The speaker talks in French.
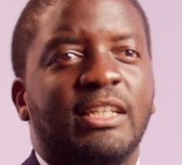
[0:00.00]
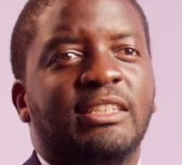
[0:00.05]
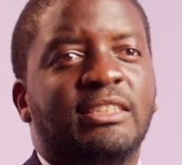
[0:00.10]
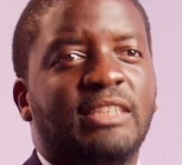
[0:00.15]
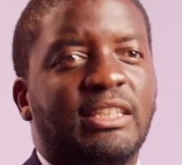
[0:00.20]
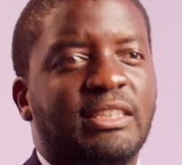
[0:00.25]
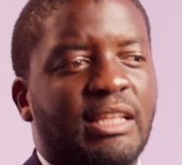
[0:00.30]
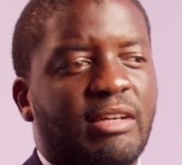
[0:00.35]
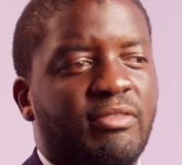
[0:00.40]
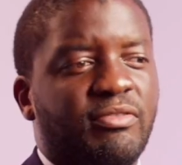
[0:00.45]

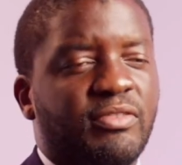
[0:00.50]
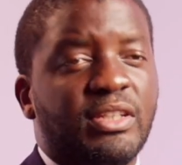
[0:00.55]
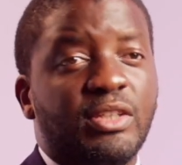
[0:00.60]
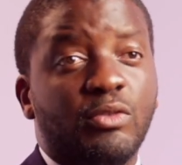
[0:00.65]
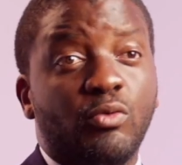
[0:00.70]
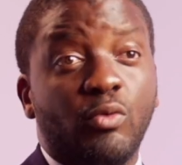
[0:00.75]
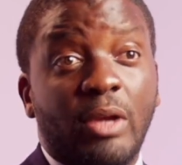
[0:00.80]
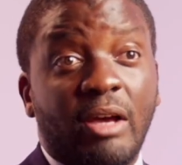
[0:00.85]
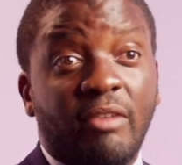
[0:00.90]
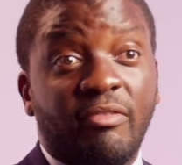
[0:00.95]
cette
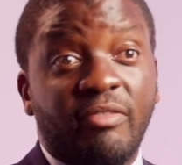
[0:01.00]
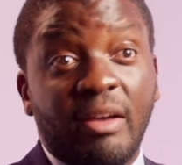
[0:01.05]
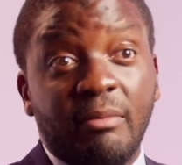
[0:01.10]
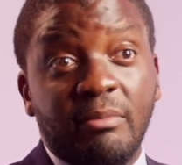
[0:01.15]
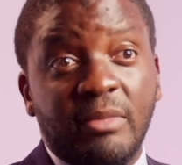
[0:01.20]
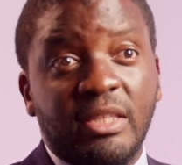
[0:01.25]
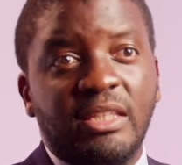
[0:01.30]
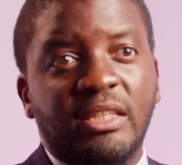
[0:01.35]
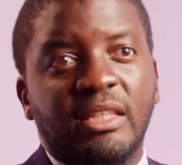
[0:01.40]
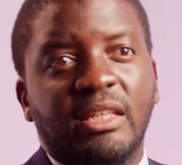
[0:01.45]
Afrique où la
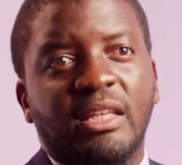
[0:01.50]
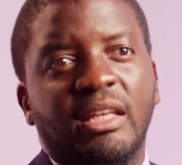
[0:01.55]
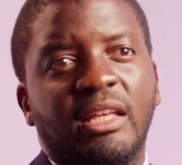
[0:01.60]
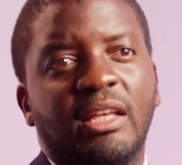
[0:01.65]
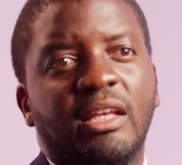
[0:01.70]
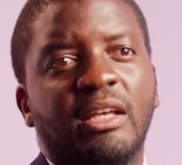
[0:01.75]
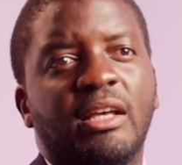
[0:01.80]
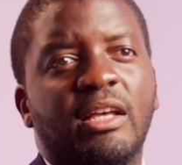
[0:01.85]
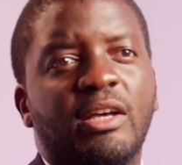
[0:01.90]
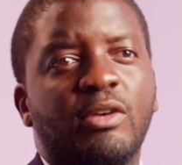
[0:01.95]
famille
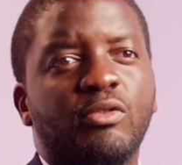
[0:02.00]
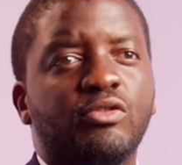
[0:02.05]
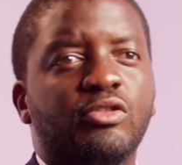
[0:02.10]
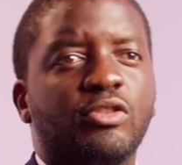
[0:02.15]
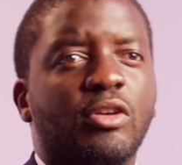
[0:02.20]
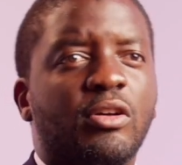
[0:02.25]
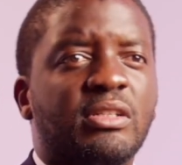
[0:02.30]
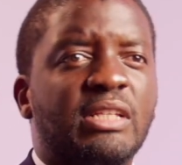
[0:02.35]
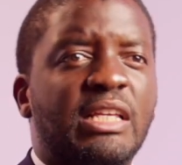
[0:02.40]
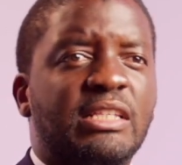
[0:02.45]
est, au
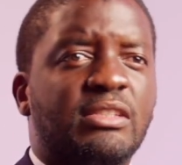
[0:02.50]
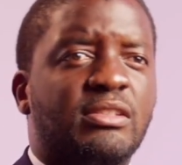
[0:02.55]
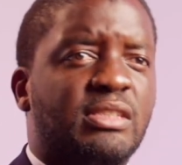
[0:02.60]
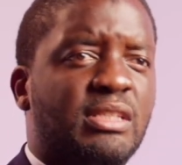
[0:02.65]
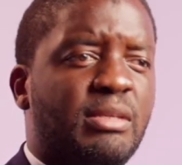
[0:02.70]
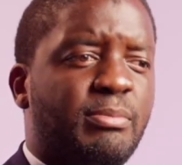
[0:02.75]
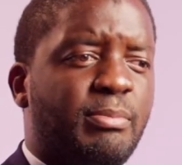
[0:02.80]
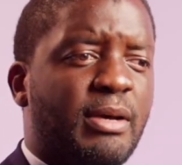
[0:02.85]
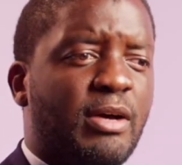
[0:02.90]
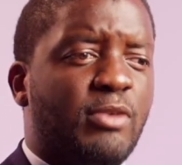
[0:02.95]
socle, est-ce que
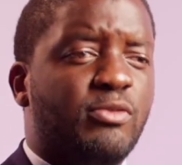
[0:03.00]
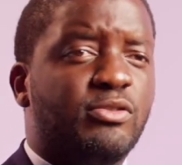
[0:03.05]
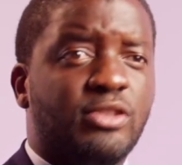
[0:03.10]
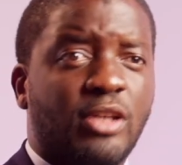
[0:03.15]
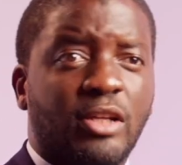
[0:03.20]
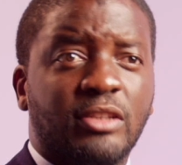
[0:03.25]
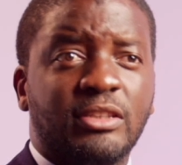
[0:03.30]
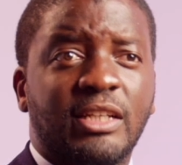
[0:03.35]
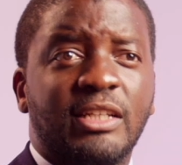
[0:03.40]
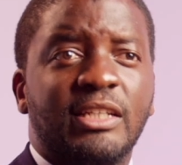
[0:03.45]
c'est pas au
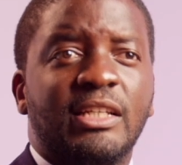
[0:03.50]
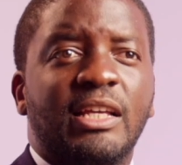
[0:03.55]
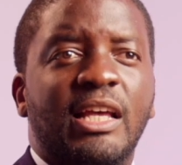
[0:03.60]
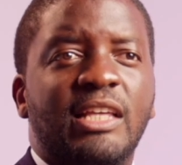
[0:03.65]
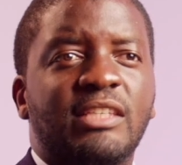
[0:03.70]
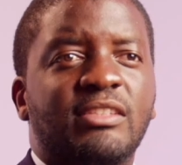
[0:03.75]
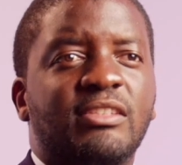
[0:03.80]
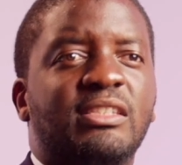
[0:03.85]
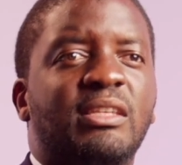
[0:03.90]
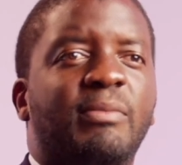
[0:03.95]
centre
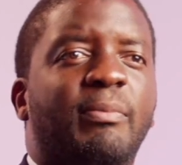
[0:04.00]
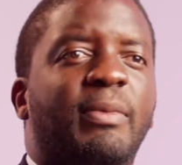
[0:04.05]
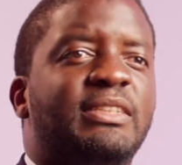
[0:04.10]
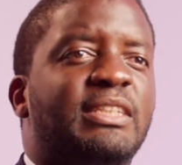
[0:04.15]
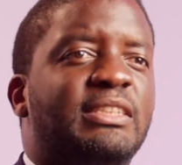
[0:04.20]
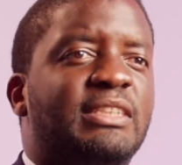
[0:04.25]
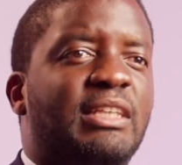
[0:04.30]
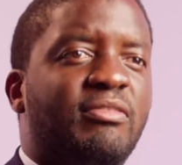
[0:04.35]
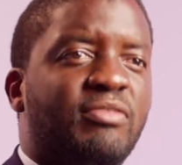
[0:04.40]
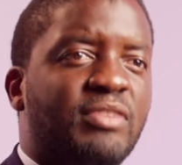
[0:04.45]
est-ce que c'est pas
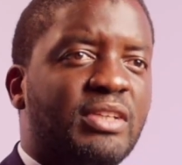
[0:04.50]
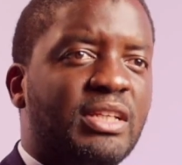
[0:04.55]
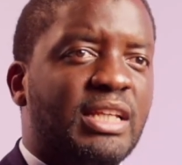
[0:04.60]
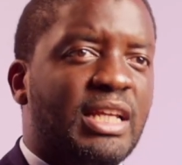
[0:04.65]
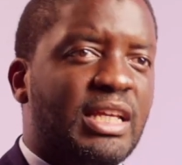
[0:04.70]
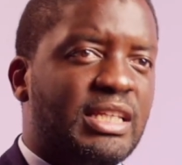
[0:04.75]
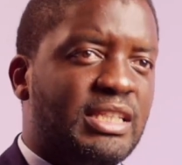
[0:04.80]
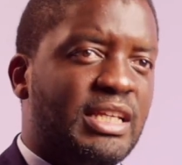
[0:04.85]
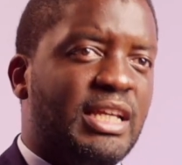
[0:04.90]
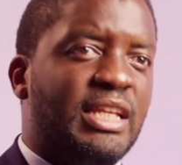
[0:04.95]
cette
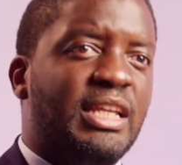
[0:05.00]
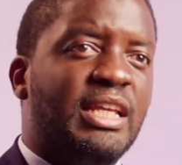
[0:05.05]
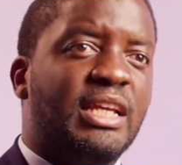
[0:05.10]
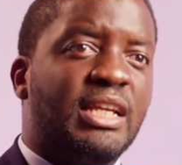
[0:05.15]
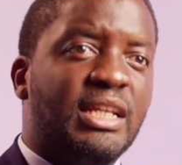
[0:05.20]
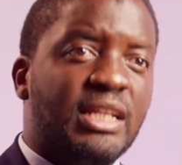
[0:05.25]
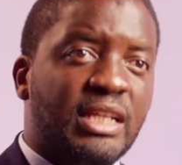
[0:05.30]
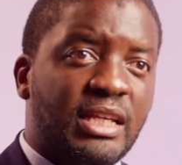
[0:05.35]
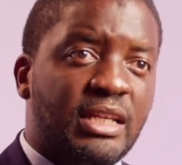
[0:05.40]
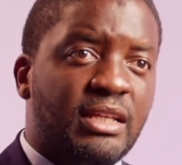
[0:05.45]
Afrique-là qui a les
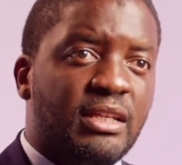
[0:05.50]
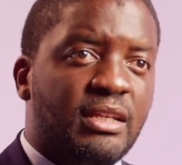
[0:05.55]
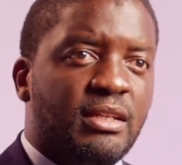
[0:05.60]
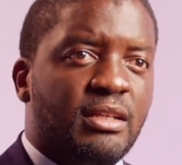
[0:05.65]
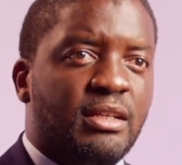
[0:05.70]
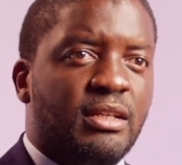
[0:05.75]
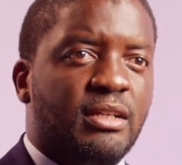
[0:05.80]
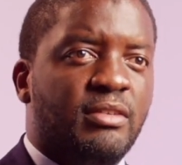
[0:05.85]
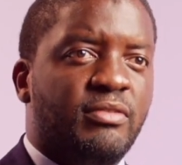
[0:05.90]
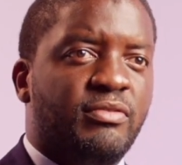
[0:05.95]
clés
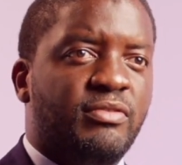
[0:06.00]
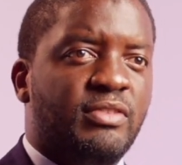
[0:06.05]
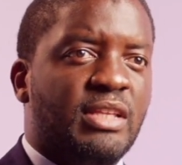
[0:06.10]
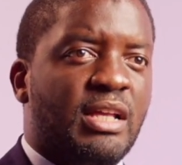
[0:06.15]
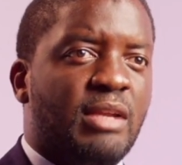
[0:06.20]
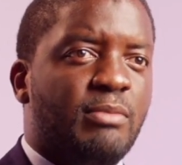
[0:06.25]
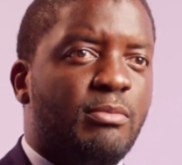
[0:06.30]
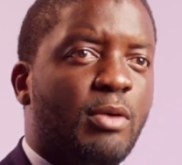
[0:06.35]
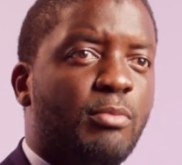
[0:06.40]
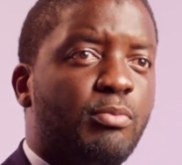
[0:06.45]
euh,
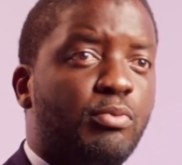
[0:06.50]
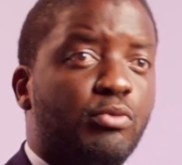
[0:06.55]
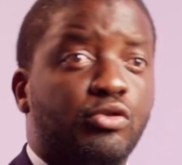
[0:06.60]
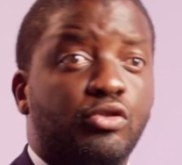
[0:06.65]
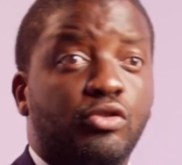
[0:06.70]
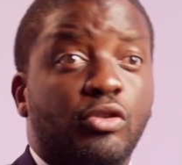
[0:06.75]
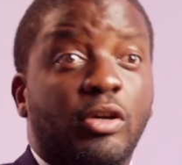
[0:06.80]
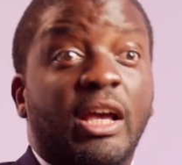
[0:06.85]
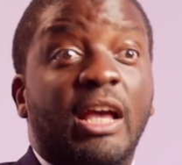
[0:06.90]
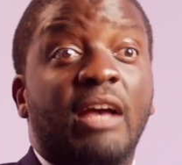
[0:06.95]
finalement pour
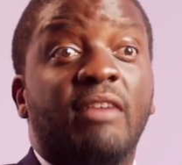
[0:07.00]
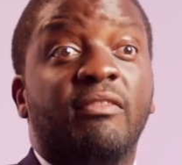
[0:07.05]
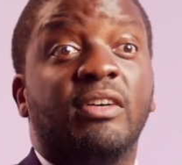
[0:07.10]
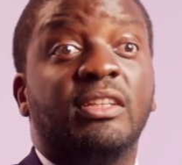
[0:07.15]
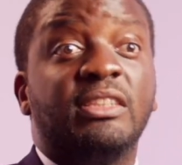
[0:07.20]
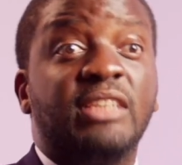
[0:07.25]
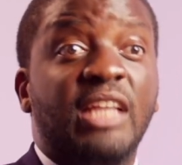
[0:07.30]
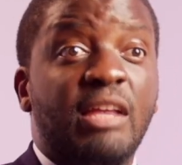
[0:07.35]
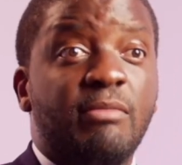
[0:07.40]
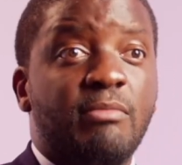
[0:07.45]
se
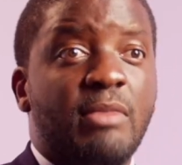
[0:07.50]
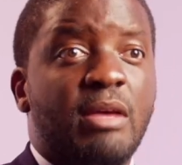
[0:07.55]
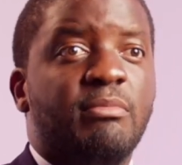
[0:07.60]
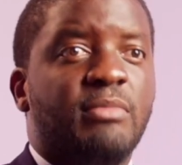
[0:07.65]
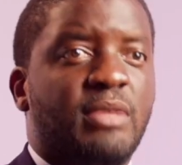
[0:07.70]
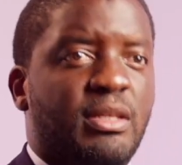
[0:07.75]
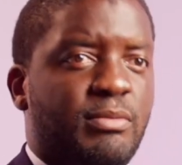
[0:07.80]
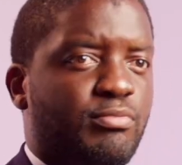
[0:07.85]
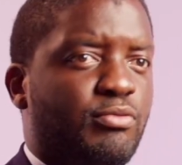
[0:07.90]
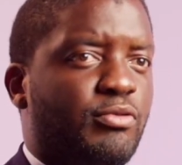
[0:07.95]
réinventer
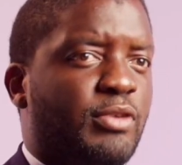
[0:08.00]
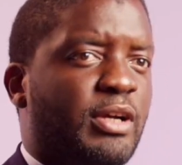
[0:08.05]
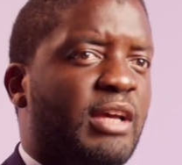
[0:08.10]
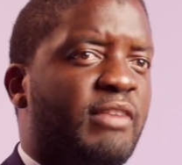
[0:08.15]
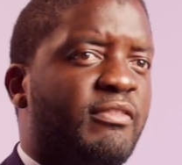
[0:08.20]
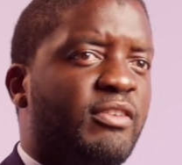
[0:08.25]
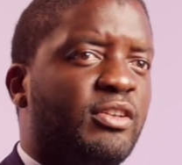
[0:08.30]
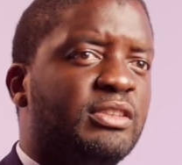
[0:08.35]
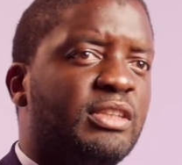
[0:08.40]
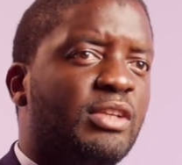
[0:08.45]
elle-même et pour
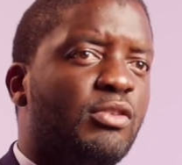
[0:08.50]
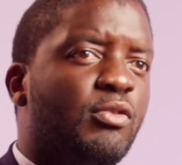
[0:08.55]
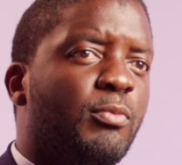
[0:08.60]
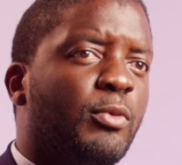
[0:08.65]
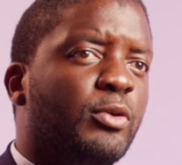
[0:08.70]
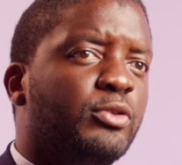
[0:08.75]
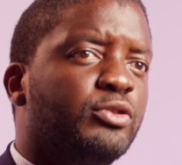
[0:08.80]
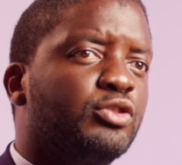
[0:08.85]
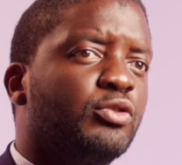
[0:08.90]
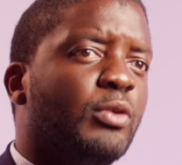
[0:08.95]
réinventer le
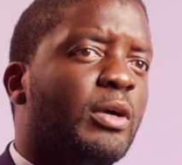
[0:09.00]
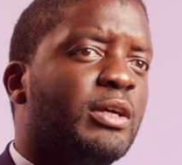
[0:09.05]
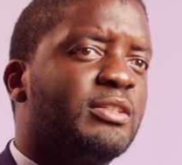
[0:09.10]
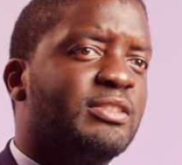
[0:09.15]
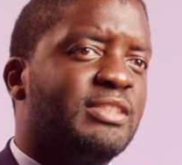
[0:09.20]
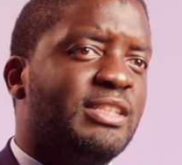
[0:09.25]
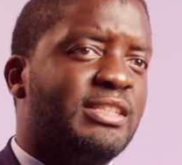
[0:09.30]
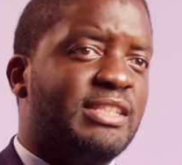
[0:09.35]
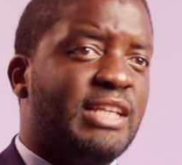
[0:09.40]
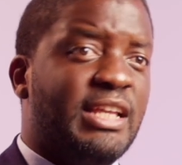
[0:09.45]
monde Je crois
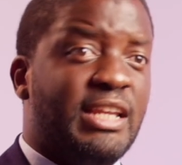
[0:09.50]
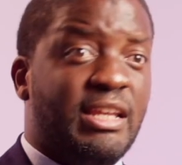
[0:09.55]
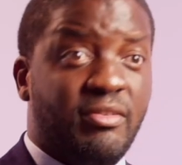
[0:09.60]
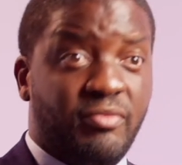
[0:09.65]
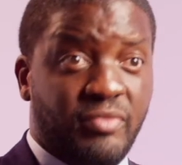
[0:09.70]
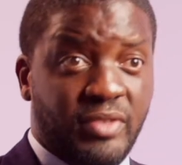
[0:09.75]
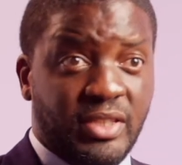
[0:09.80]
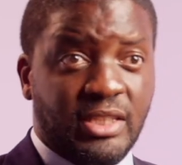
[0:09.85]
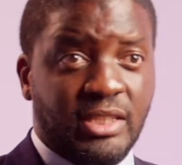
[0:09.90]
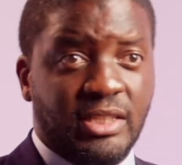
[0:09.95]
que c'est ça
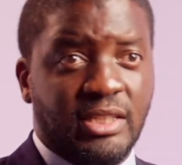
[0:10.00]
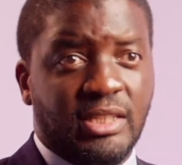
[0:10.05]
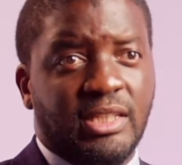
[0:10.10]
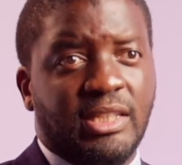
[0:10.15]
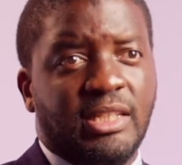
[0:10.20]
l'invite